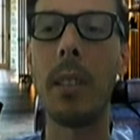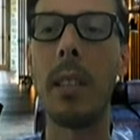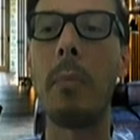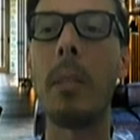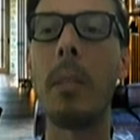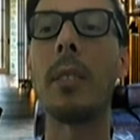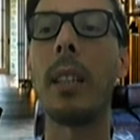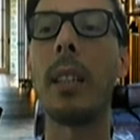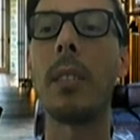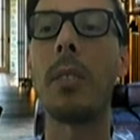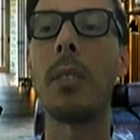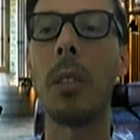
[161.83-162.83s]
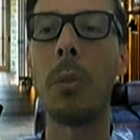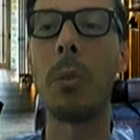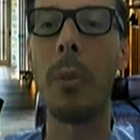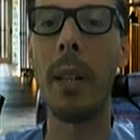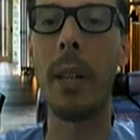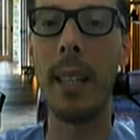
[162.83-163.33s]
de personas que son
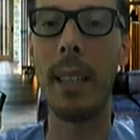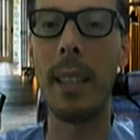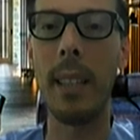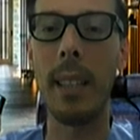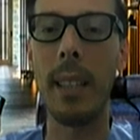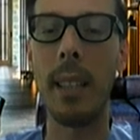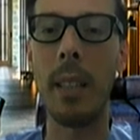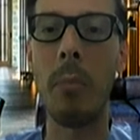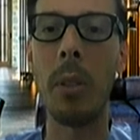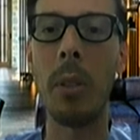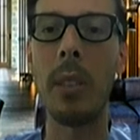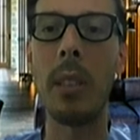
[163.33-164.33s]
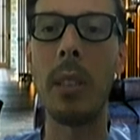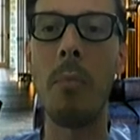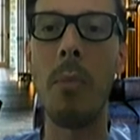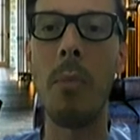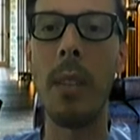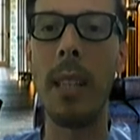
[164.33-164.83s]
exuberantes, que tienen prótesis
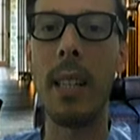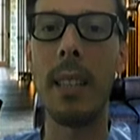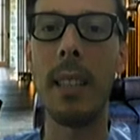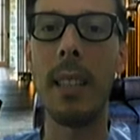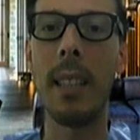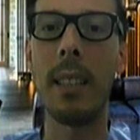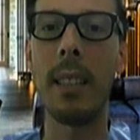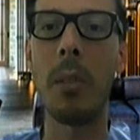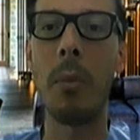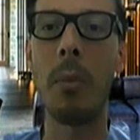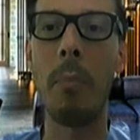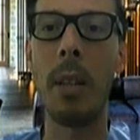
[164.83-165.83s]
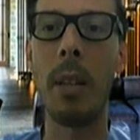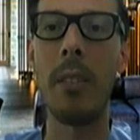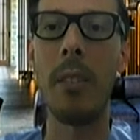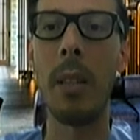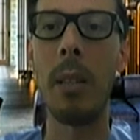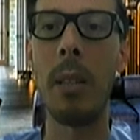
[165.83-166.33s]
muy grandes, que sobrepasan
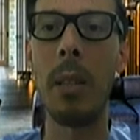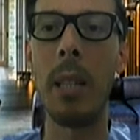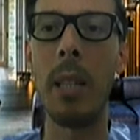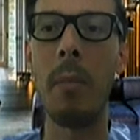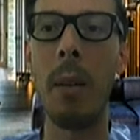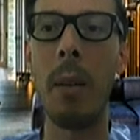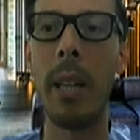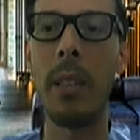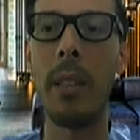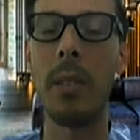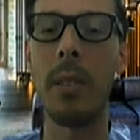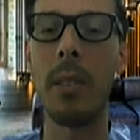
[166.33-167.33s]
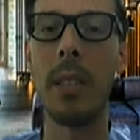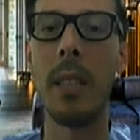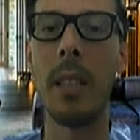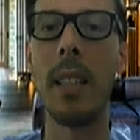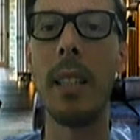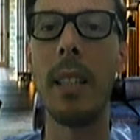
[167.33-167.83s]
los límites mamarios
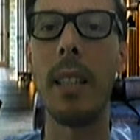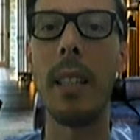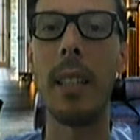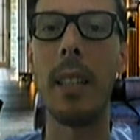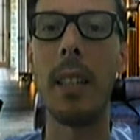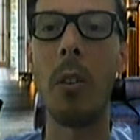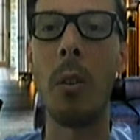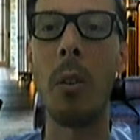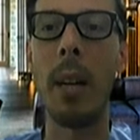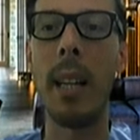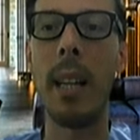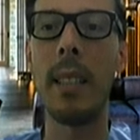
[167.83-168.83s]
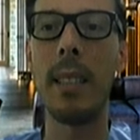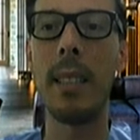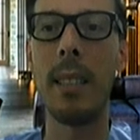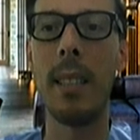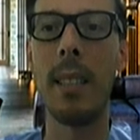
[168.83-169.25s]
eh, normales.